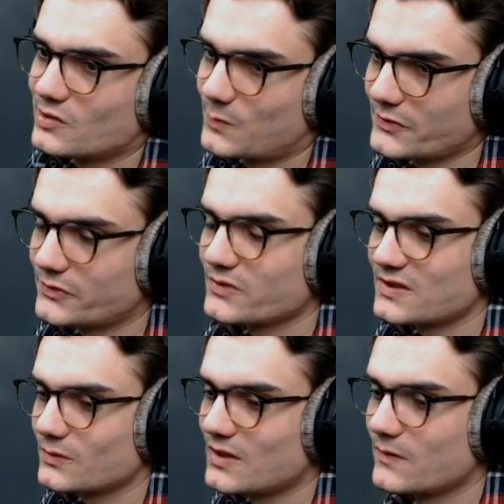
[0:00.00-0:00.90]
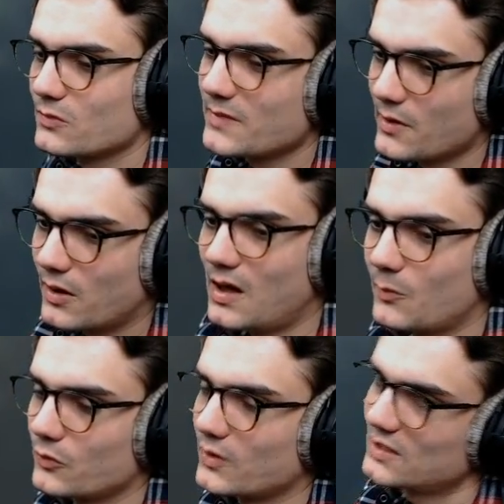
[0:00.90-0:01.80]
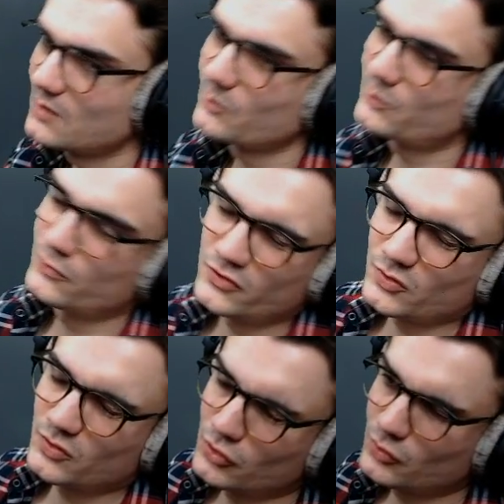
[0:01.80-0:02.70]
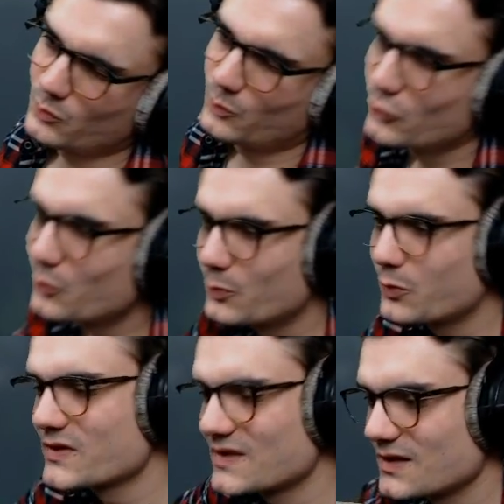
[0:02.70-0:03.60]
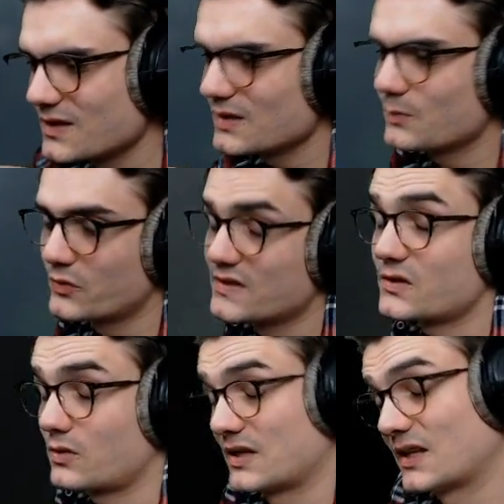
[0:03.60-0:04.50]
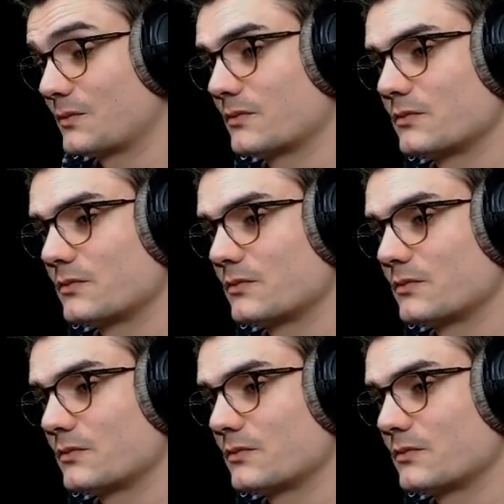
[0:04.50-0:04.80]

je pense que si on avait une meilleure arme, on aurait quand même plus pu poser, peser sur la game,